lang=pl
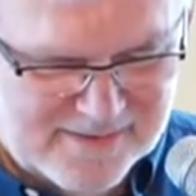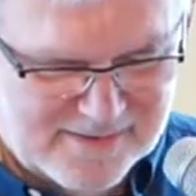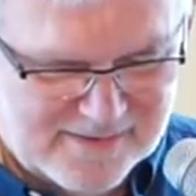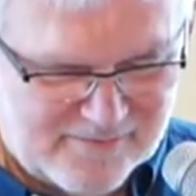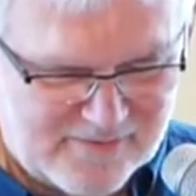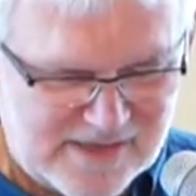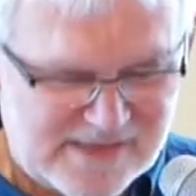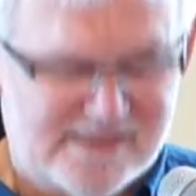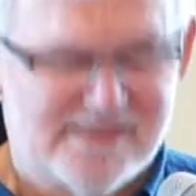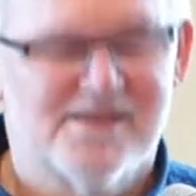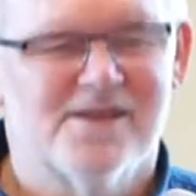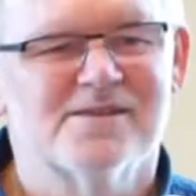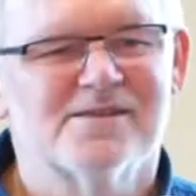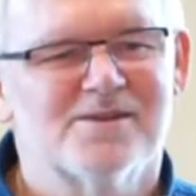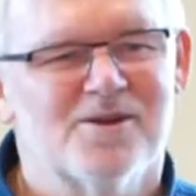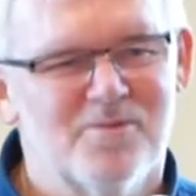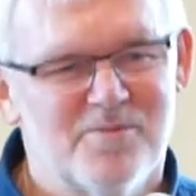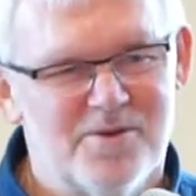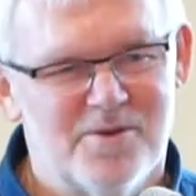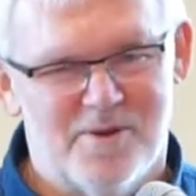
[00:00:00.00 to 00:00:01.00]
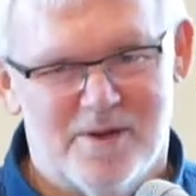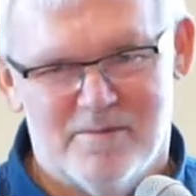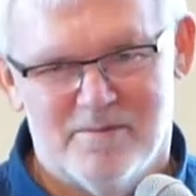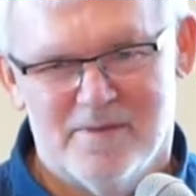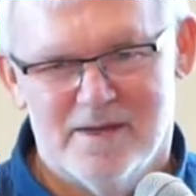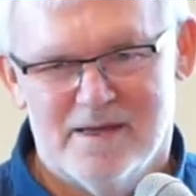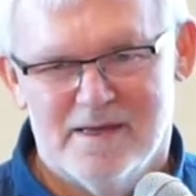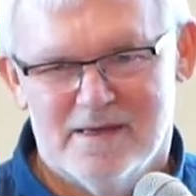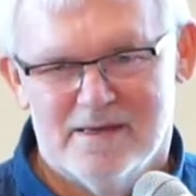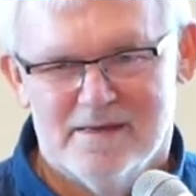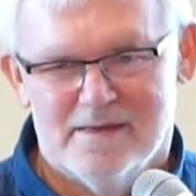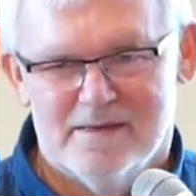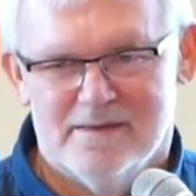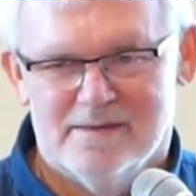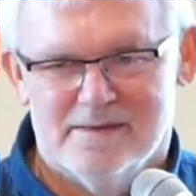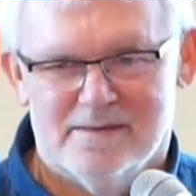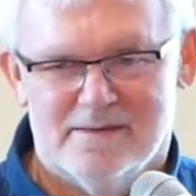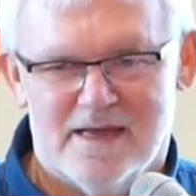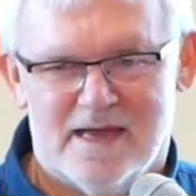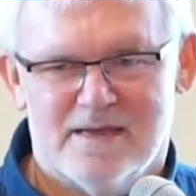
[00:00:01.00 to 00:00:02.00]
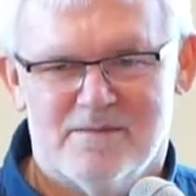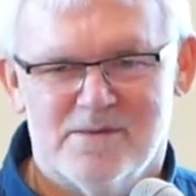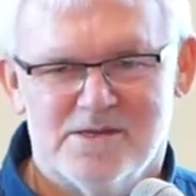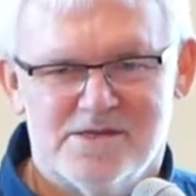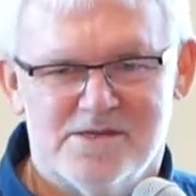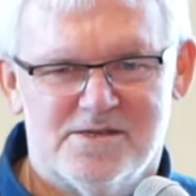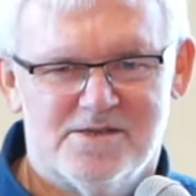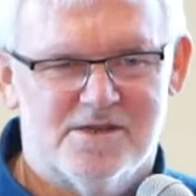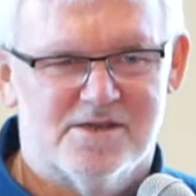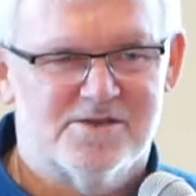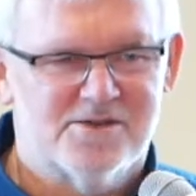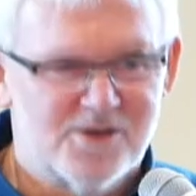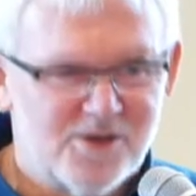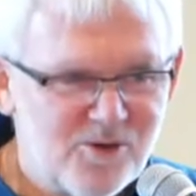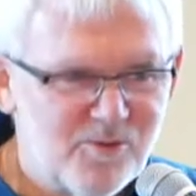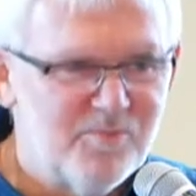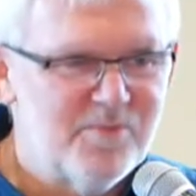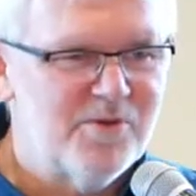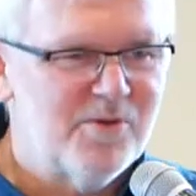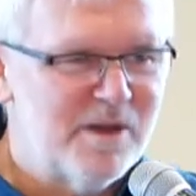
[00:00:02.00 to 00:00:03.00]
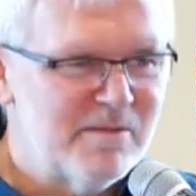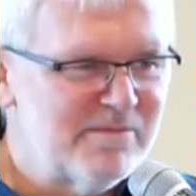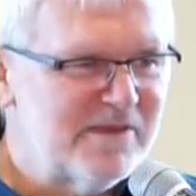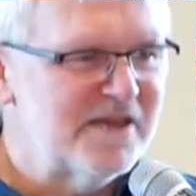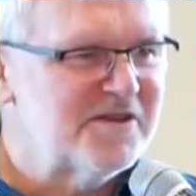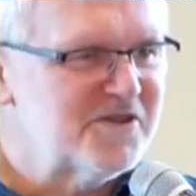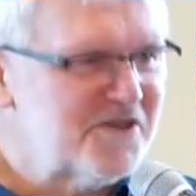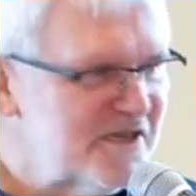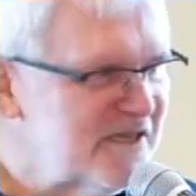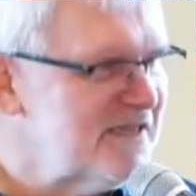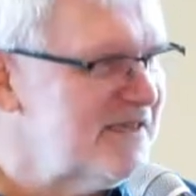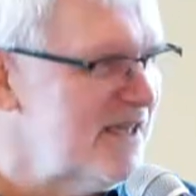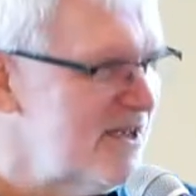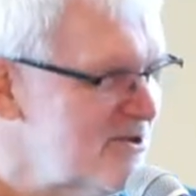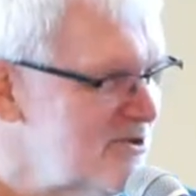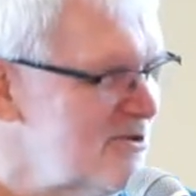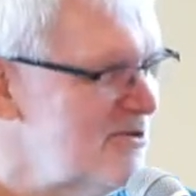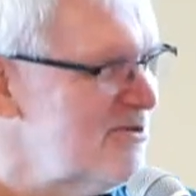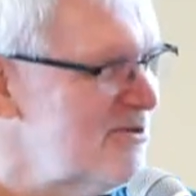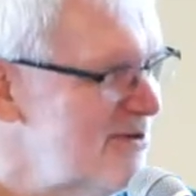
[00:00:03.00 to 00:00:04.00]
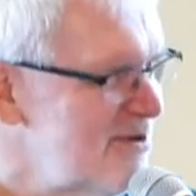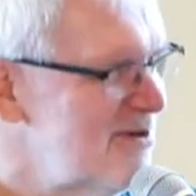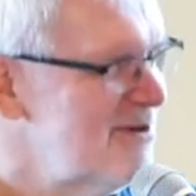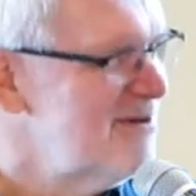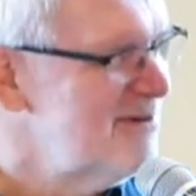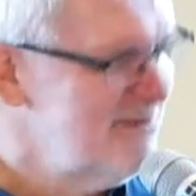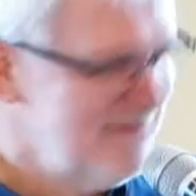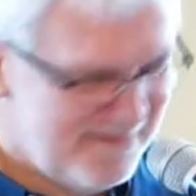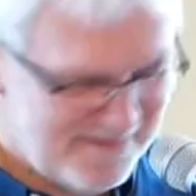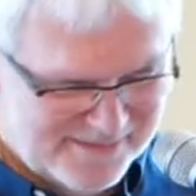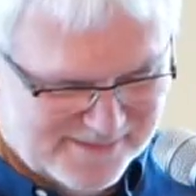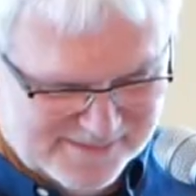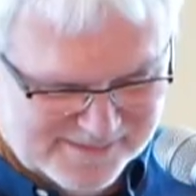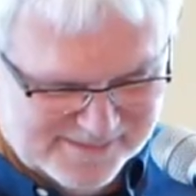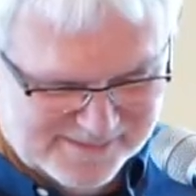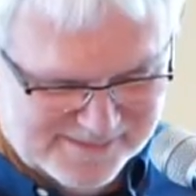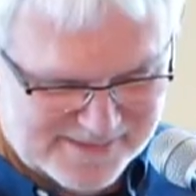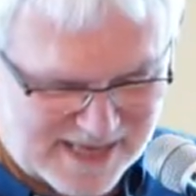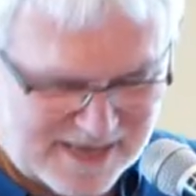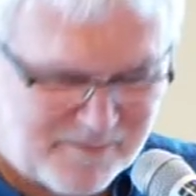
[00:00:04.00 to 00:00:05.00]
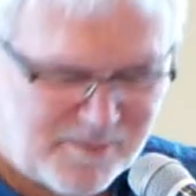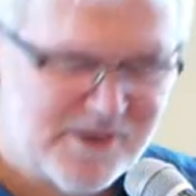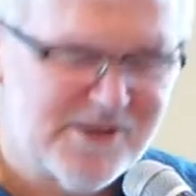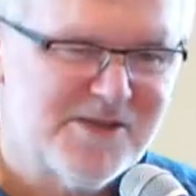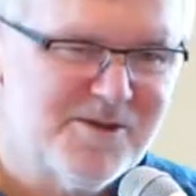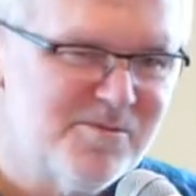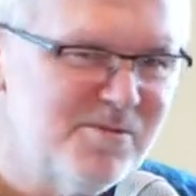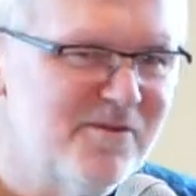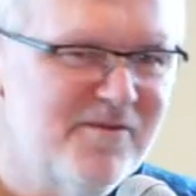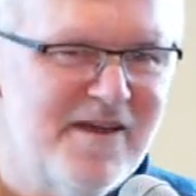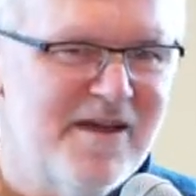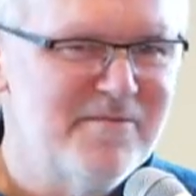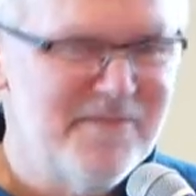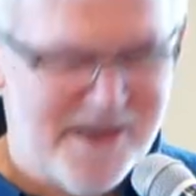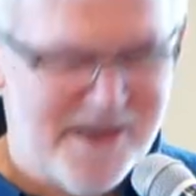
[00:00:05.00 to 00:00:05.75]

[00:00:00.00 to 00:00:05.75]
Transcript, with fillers: Więc co zrobiłem? Jak myślicie, czy kupiłem te 300 sztuk? Jak potrzebowałem